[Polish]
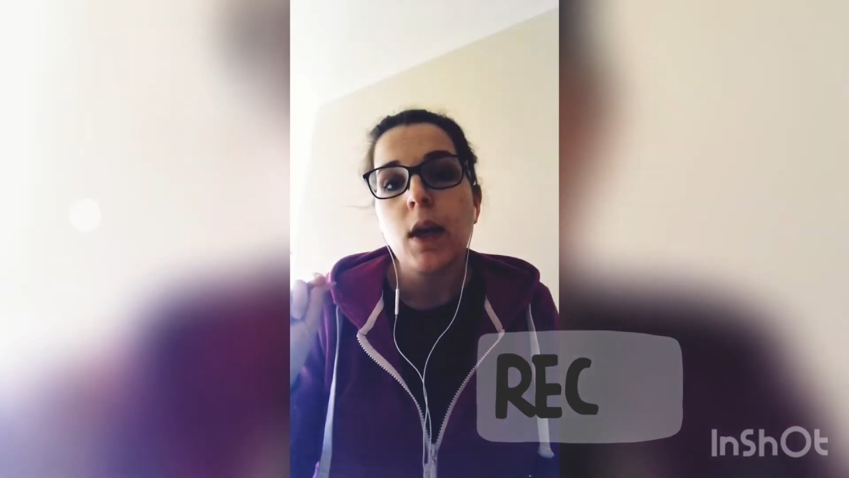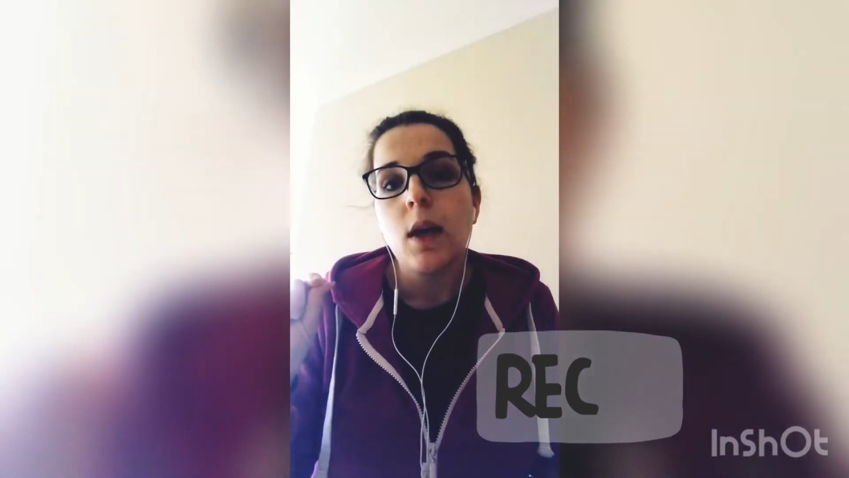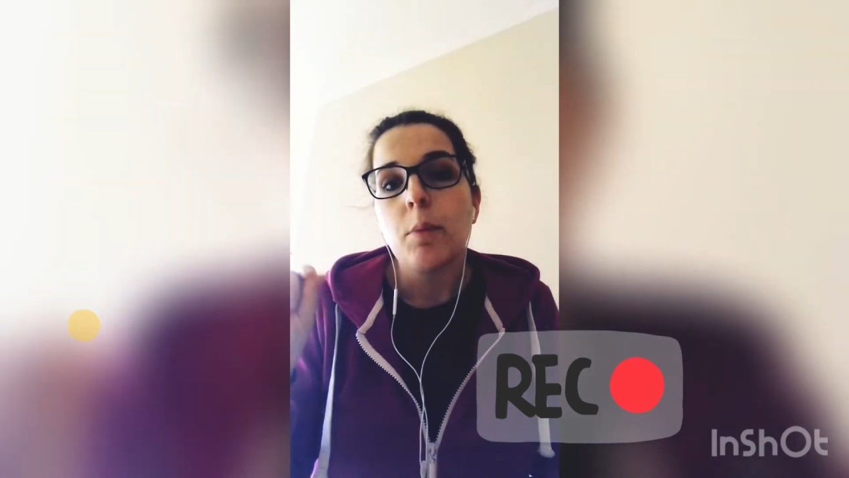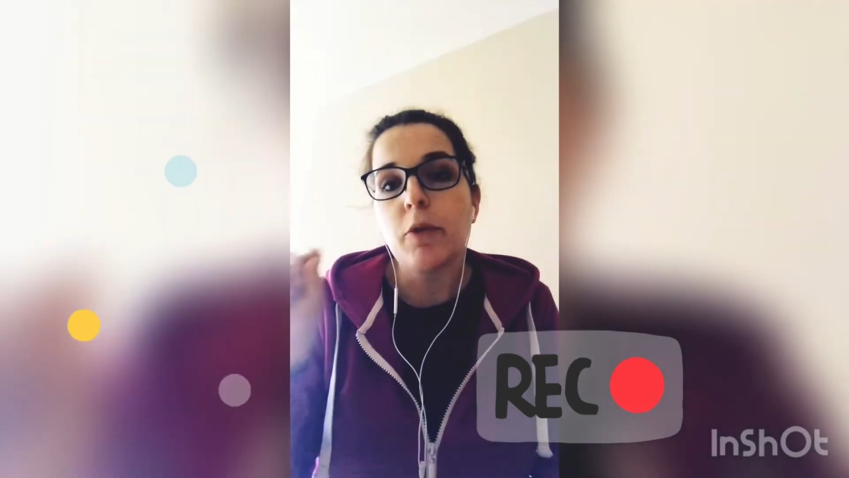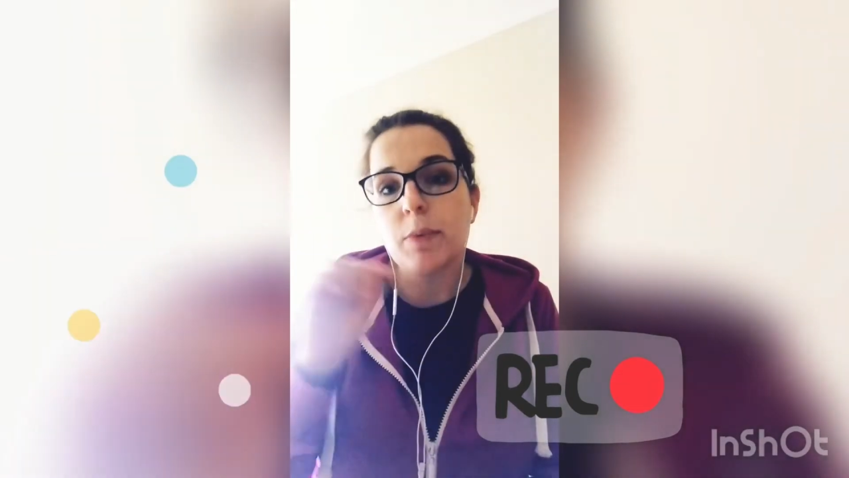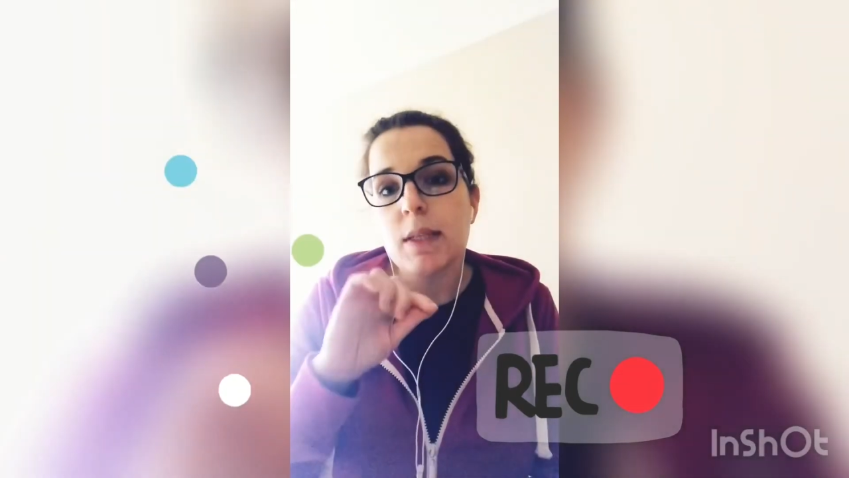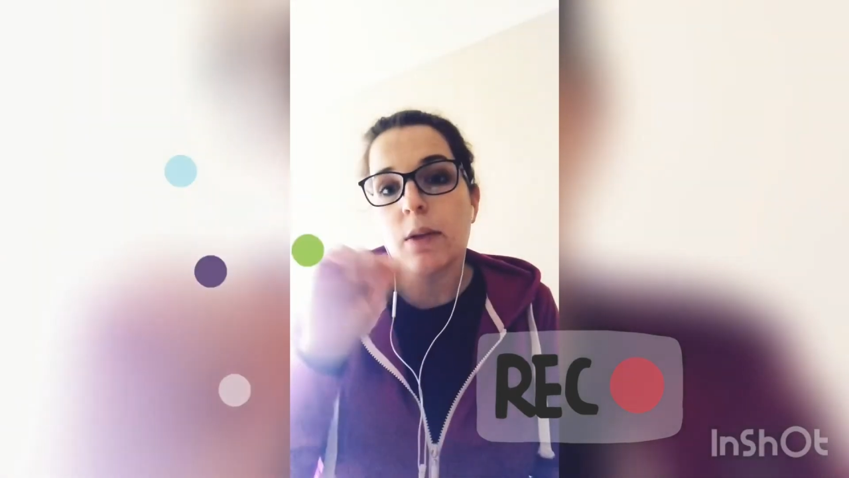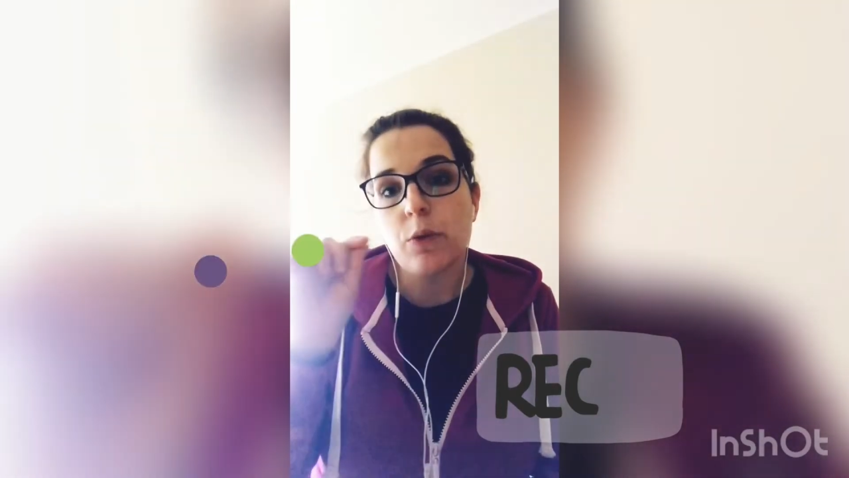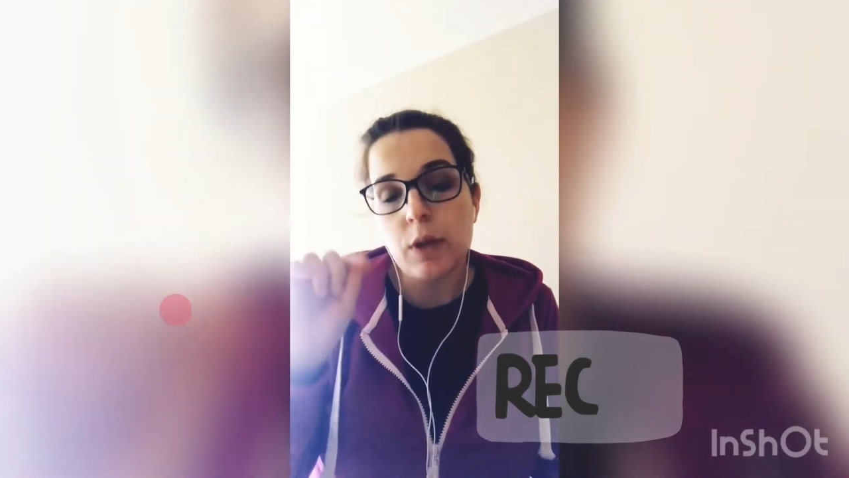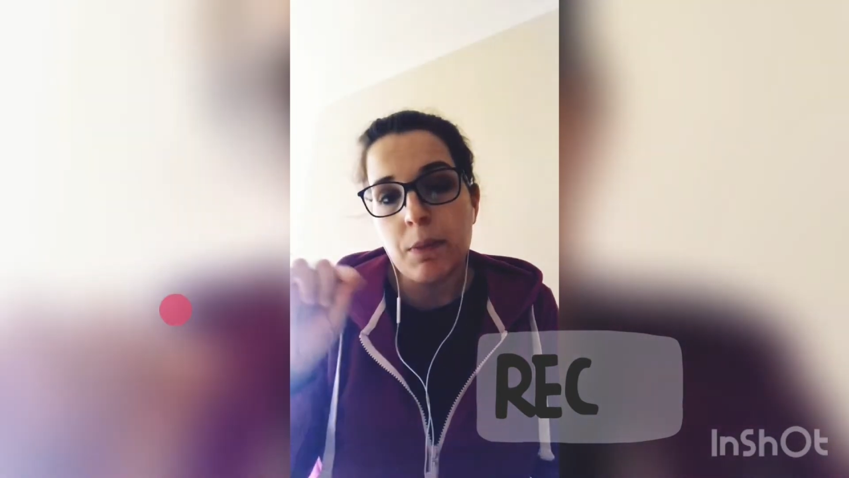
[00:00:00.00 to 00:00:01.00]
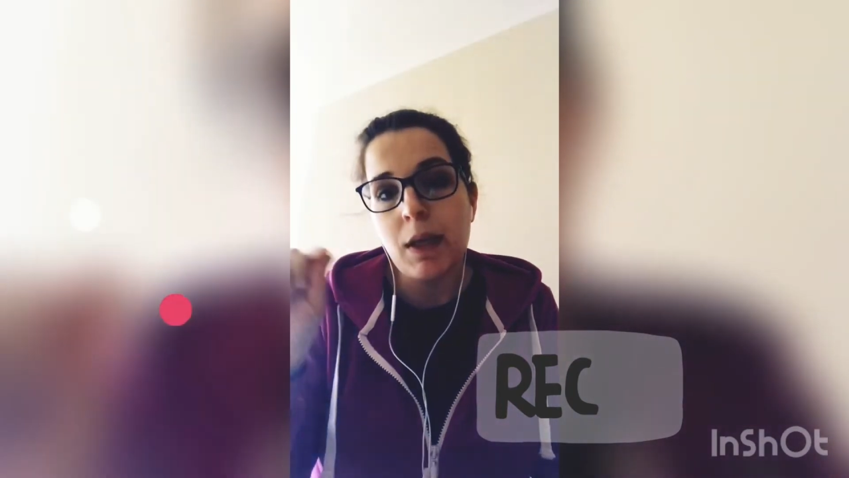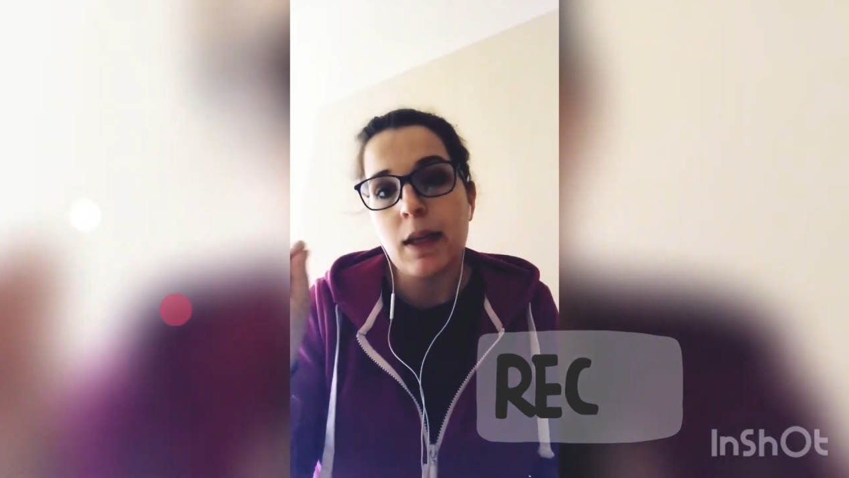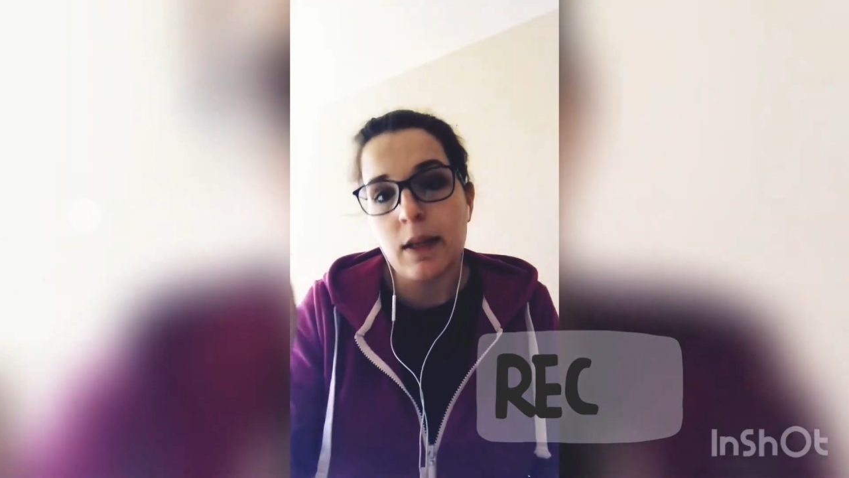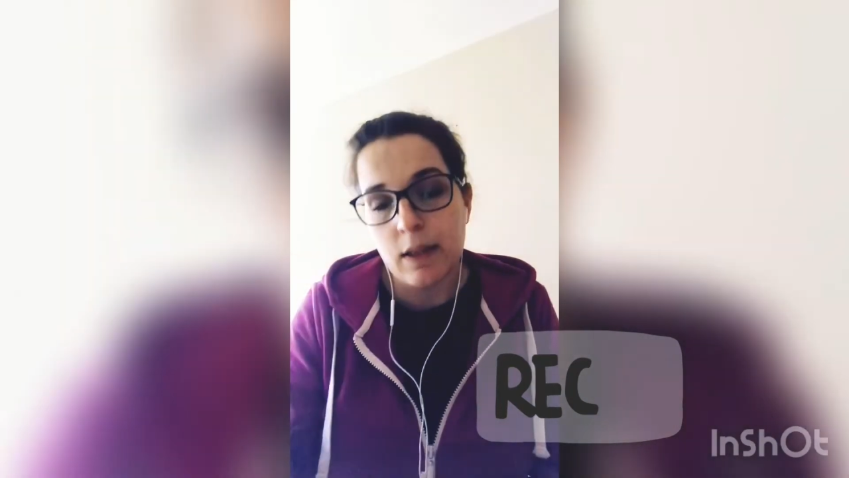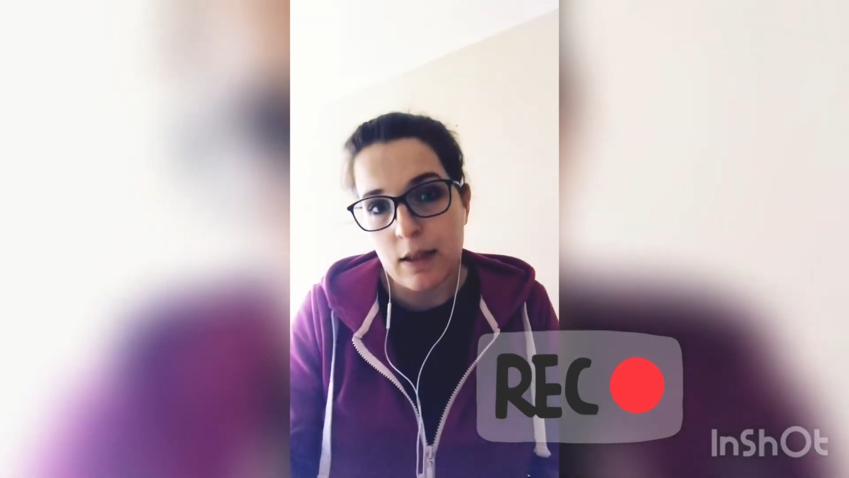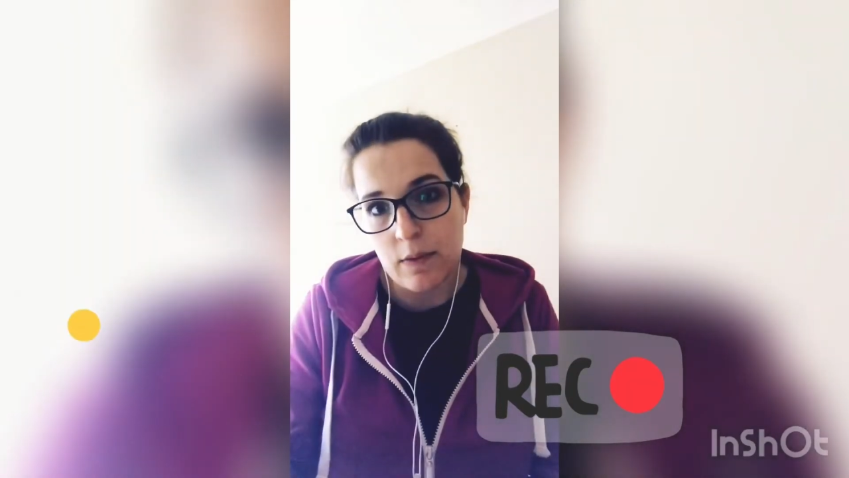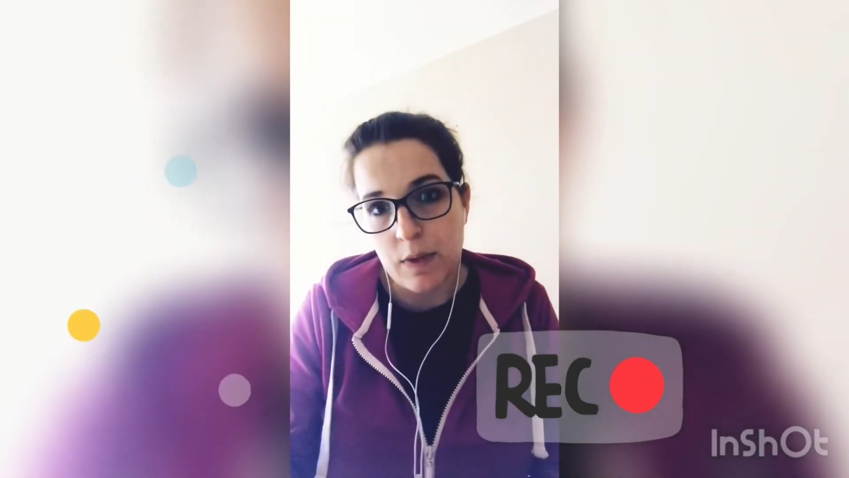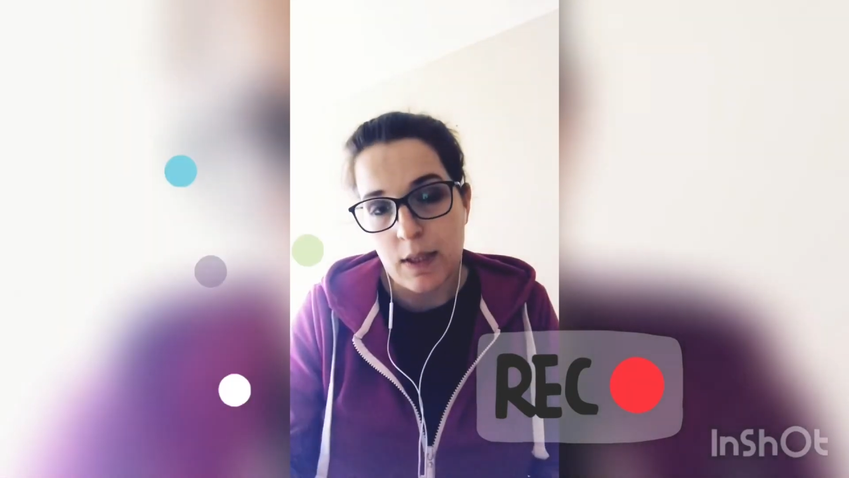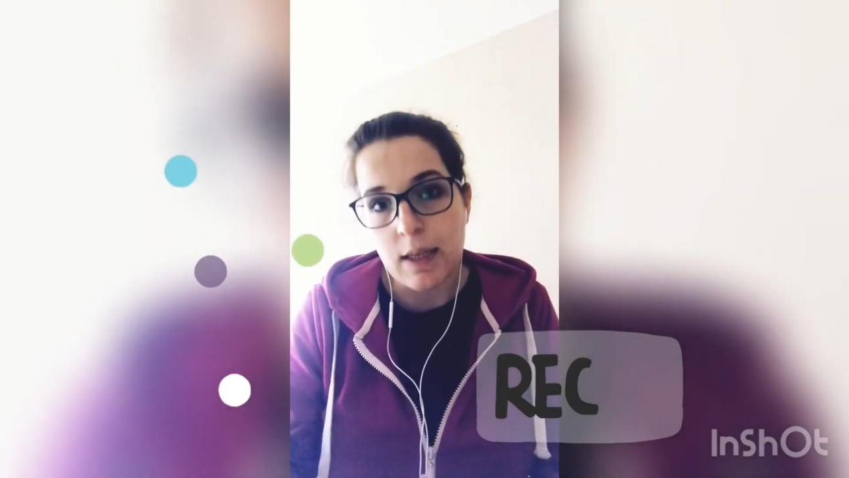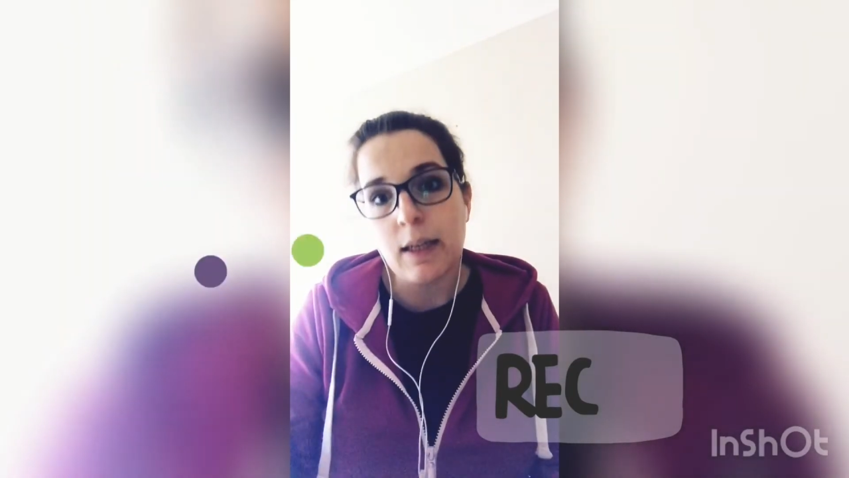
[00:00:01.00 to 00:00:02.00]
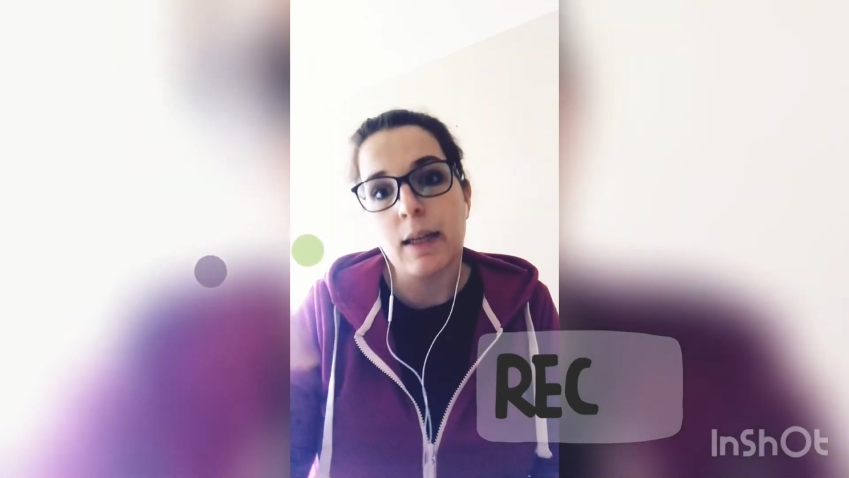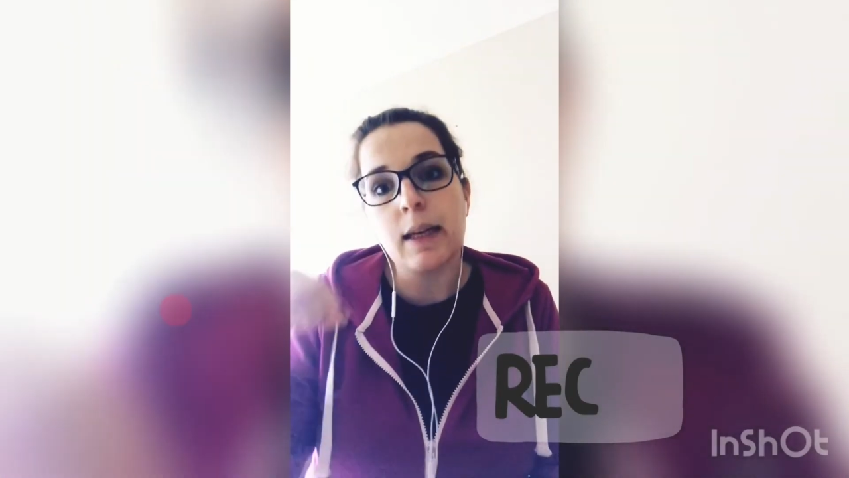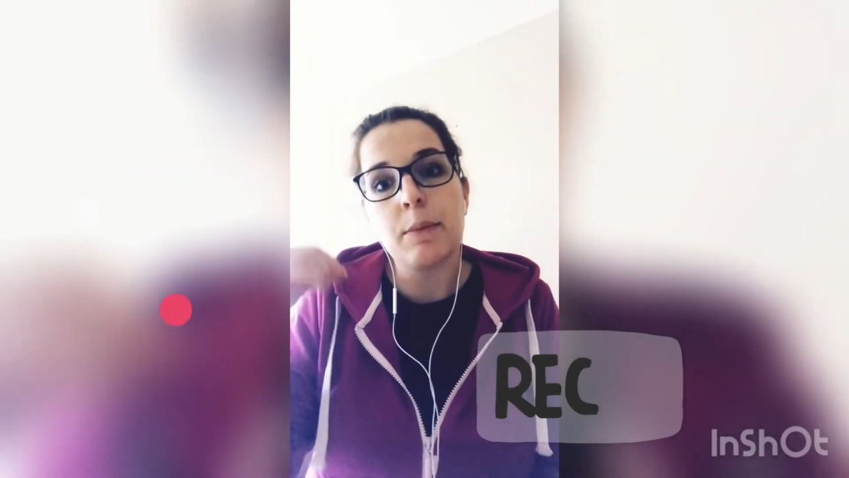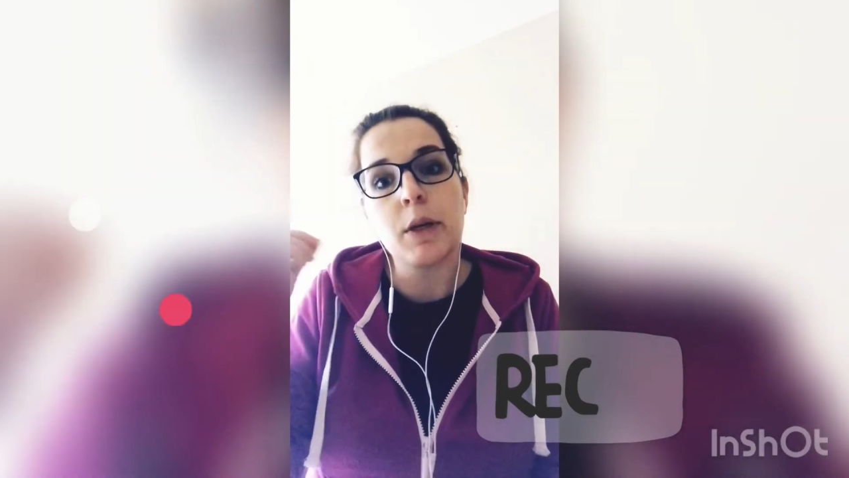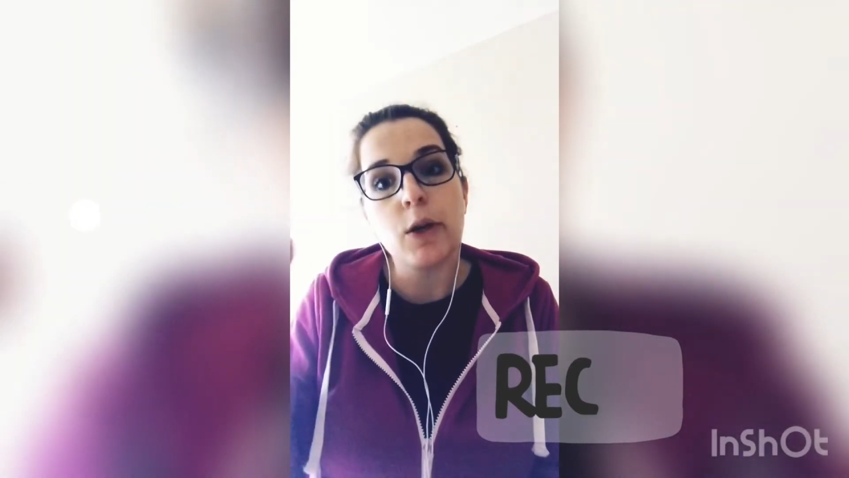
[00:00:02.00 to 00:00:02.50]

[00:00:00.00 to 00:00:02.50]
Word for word: po wpisaniu imienia i nazwiska klikamy